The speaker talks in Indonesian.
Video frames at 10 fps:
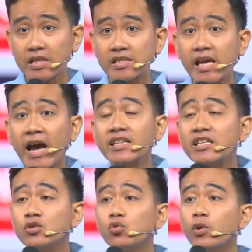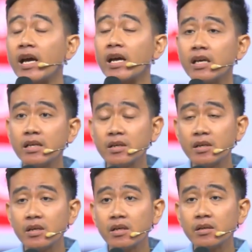Saat itulah
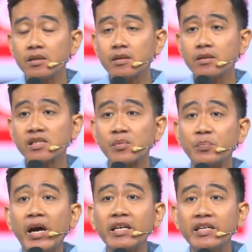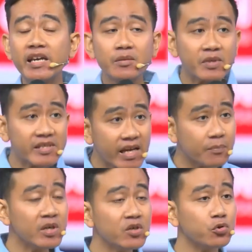sebagian besar
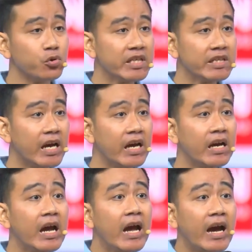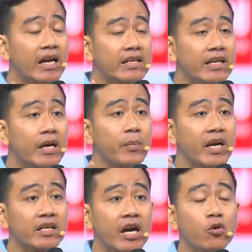penduduk kita ada
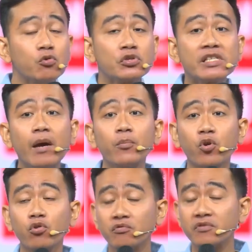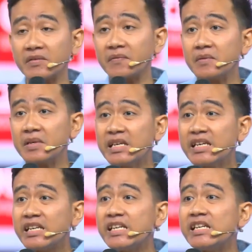pada usia produktif.
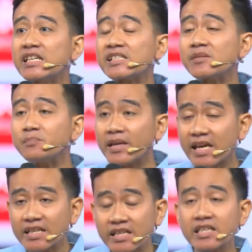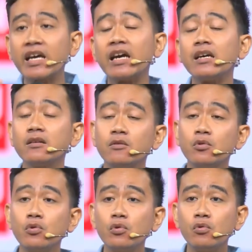Ini kesempatan kita
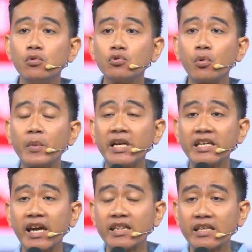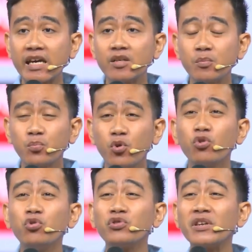untuk meningkatkan
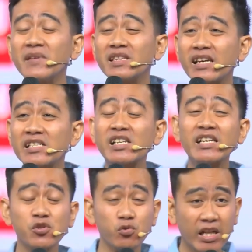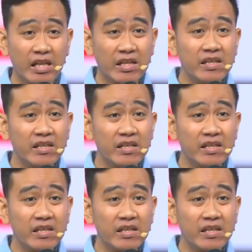produktivitas nasional.